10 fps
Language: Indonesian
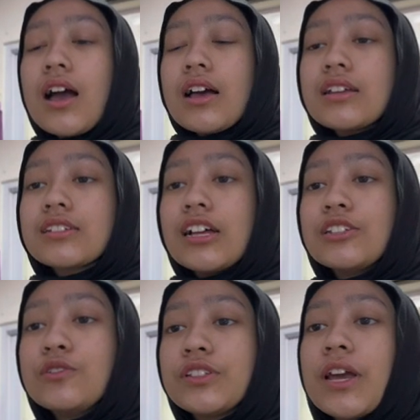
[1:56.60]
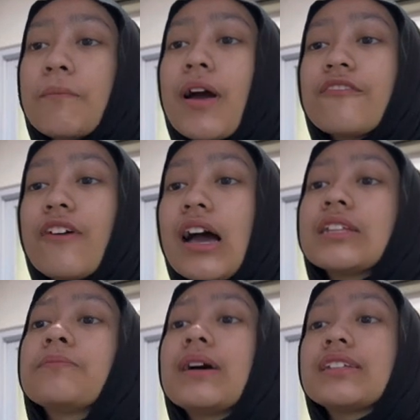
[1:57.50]
Selanjutnya,
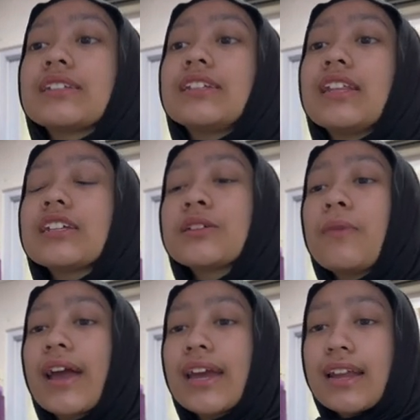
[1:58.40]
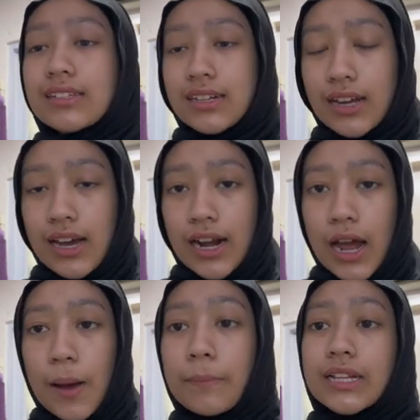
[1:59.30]
manfaat Pancasila sebagai dasar negara.
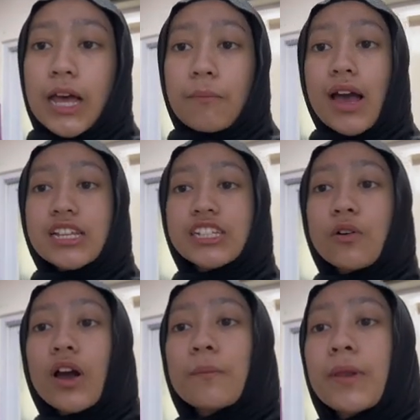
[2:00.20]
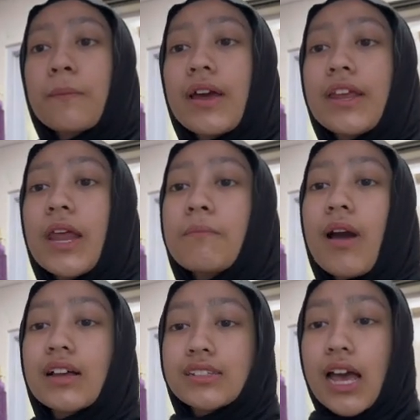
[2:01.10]
Pertama, jiwa kepribadian
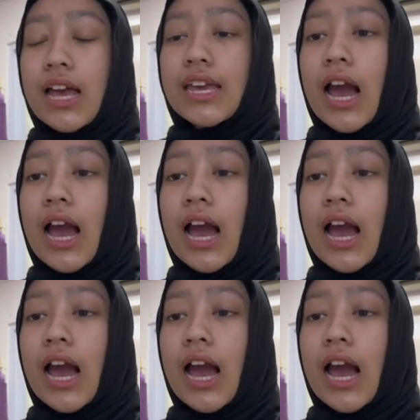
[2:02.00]
bangsa yang